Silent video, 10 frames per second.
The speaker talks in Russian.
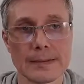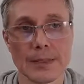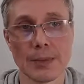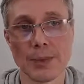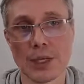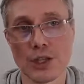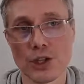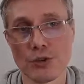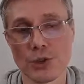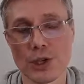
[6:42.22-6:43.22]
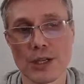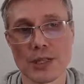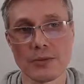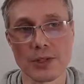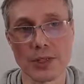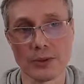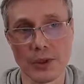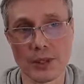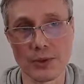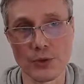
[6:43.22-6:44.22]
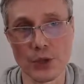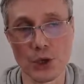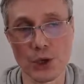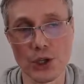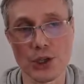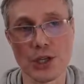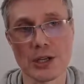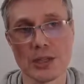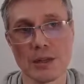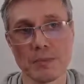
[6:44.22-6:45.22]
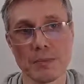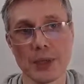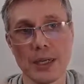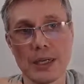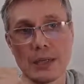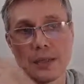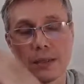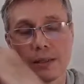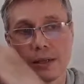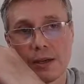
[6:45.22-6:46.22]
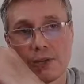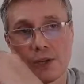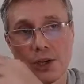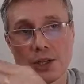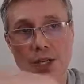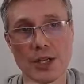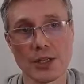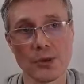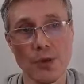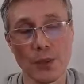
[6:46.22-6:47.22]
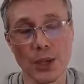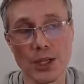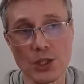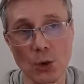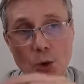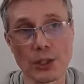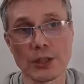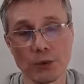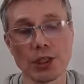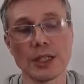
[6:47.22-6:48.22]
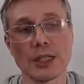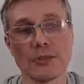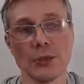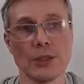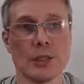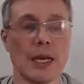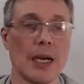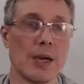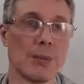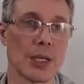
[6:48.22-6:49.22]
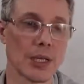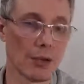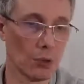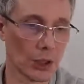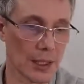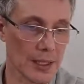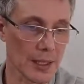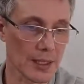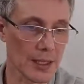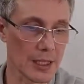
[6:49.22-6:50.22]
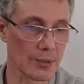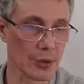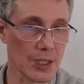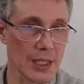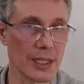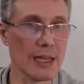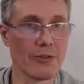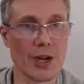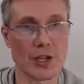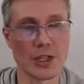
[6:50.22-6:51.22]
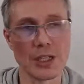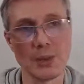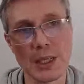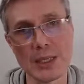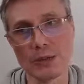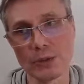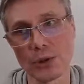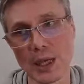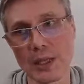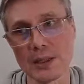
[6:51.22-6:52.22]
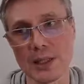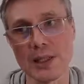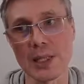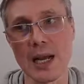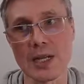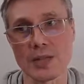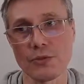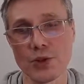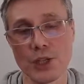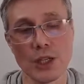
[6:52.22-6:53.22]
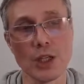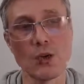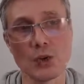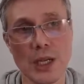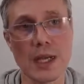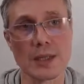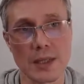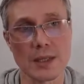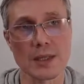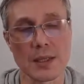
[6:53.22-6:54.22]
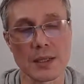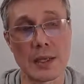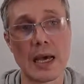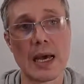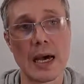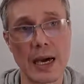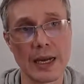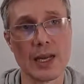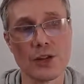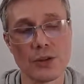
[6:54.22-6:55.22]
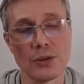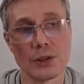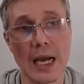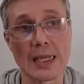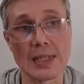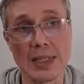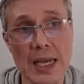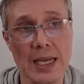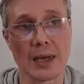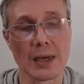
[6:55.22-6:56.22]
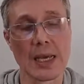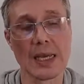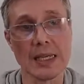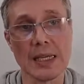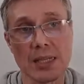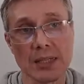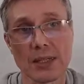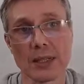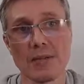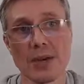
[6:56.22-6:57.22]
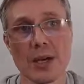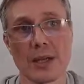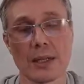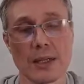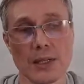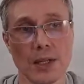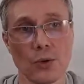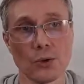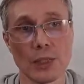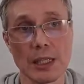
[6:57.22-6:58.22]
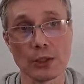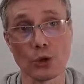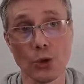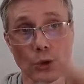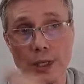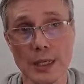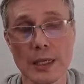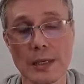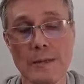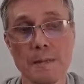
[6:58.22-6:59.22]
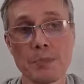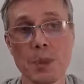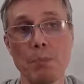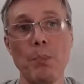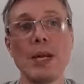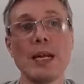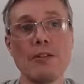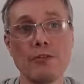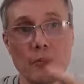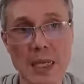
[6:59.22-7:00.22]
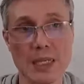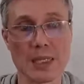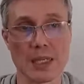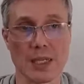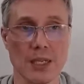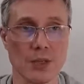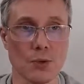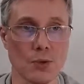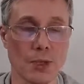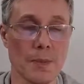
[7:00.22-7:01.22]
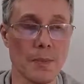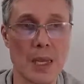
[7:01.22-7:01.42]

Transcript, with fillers: там нет ничего чистого, соответственно, все нечистое. При вхождении слова происходит вот этот вот пресловутый экзорцизм. То есть сыны ваши не имеется в виду какие-то странствующие иудеи-экзорцисты, а речь идет о тех из сыновьях из народа, которые были вместе с Иисусом.